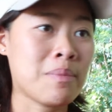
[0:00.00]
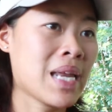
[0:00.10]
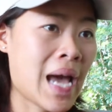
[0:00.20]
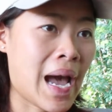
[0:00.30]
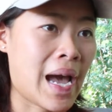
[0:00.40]
น
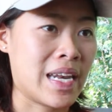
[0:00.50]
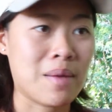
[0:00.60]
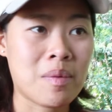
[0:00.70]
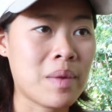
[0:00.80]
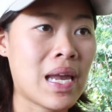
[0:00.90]
ไม่ถ่ายถ้า
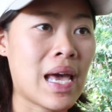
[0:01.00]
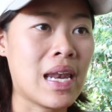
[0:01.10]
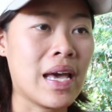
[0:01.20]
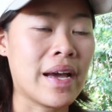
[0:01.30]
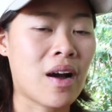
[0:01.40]
มันไม่อะไร
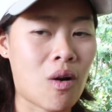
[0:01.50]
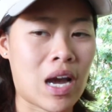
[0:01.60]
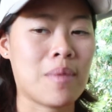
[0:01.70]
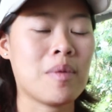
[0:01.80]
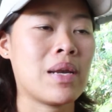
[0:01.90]
เลยก็โอ
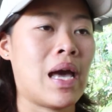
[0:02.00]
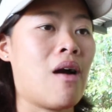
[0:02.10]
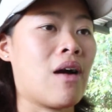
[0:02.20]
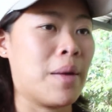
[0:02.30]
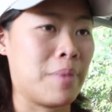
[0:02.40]
เคไม่เป็นไร
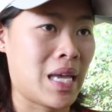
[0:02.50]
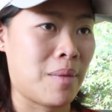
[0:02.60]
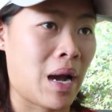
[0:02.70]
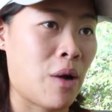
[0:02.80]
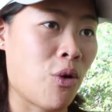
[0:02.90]
เอากลับไปเก็
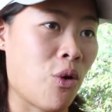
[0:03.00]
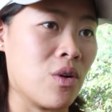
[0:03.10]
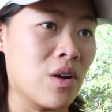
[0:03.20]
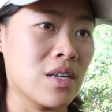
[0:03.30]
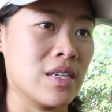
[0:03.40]
บเข้ากรง
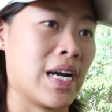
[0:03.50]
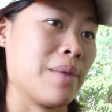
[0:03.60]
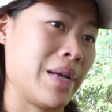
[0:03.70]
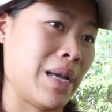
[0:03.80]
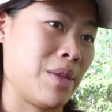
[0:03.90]
หรือกลั
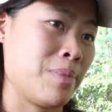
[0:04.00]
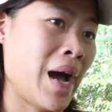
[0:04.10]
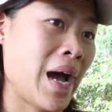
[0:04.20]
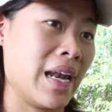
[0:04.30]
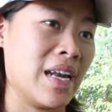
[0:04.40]
บไปเก็บที่
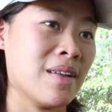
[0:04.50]
บ้าน